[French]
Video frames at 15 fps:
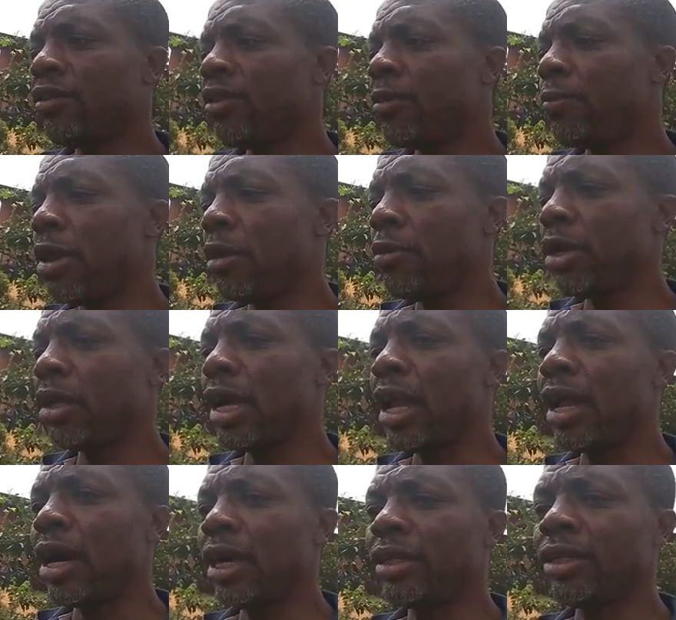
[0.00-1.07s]
devait permettre
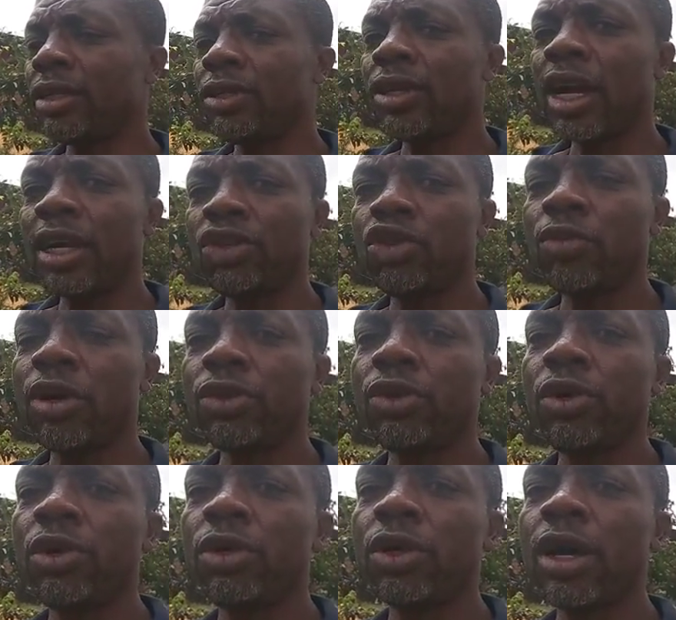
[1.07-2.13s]
à la racine, à,
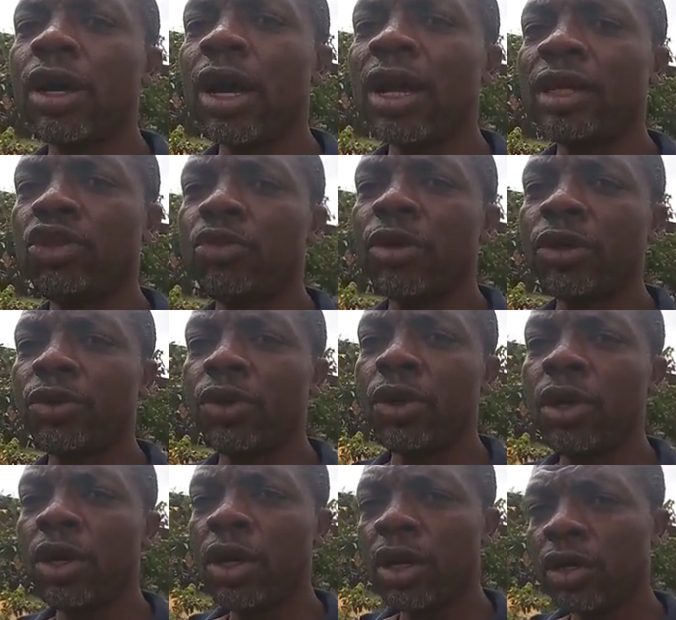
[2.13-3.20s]
la
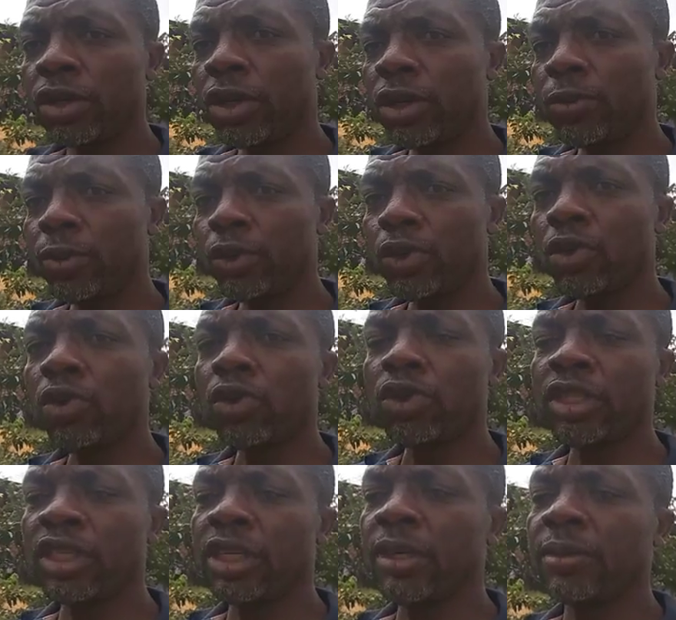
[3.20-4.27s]
tubercule de,
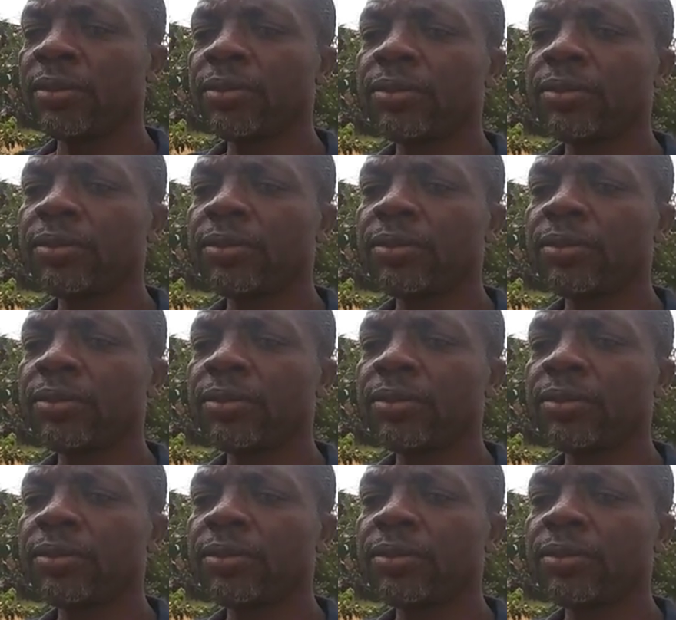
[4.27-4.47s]
grossir.